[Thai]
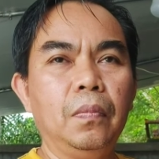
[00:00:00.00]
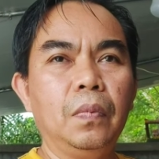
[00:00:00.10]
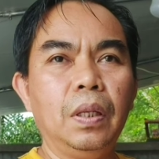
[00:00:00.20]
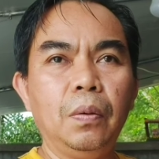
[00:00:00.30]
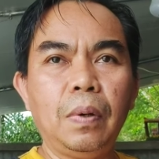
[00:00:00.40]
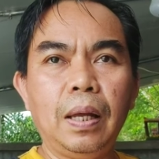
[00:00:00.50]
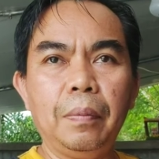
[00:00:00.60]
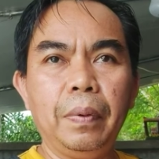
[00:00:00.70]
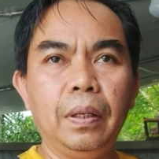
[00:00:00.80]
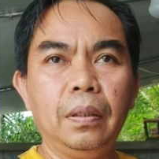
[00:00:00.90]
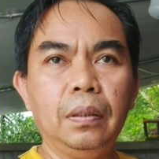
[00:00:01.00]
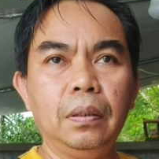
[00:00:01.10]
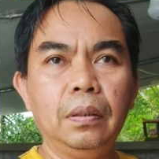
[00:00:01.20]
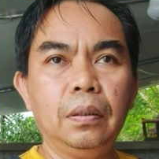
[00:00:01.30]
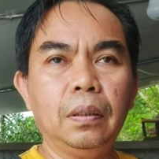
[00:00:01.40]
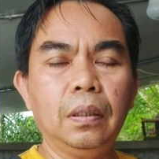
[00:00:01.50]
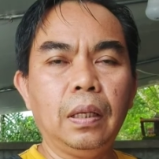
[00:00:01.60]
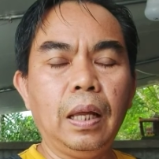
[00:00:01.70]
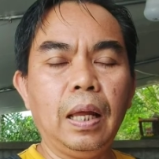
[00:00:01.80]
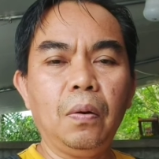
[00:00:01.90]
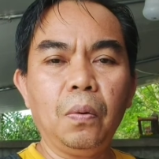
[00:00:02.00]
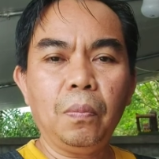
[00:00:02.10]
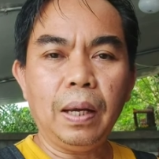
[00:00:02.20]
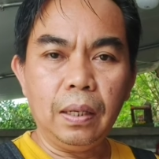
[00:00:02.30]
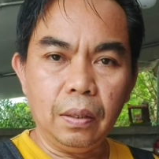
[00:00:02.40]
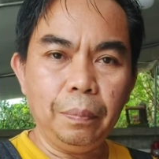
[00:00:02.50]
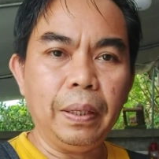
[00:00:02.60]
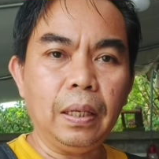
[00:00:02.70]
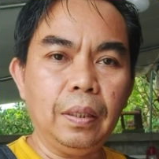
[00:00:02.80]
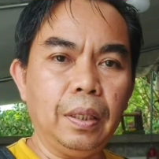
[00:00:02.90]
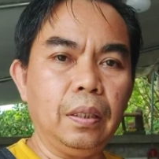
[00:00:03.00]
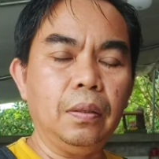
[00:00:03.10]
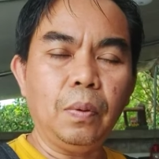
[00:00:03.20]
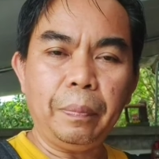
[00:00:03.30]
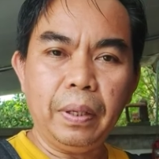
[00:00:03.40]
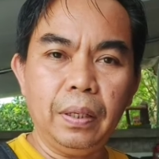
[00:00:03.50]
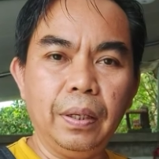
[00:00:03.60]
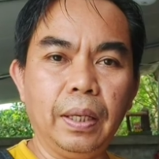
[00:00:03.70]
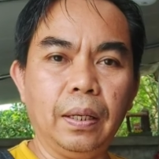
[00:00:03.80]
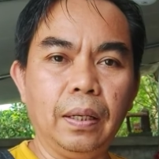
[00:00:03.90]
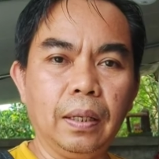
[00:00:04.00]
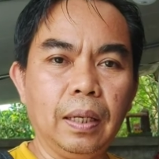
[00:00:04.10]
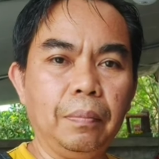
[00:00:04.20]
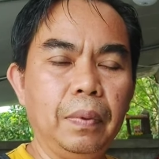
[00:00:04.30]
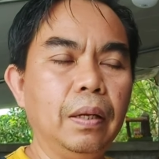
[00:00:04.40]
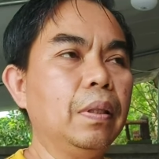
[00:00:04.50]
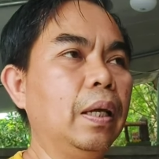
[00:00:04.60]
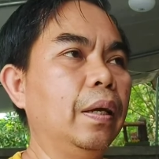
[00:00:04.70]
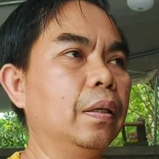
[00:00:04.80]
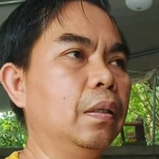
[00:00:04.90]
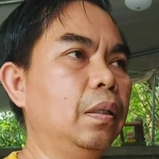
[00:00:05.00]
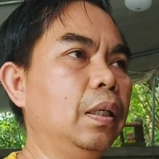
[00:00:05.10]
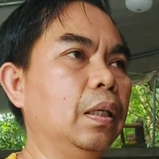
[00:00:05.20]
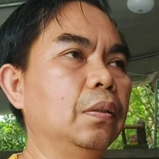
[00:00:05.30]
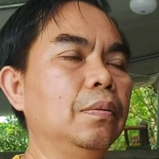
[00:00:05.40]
ทิ้งไว้เป็น 5-6 วันหรือเป็นอาทิตย์หรือว่าเป็นเดือนนะครับ แล้วแต่เครื่อง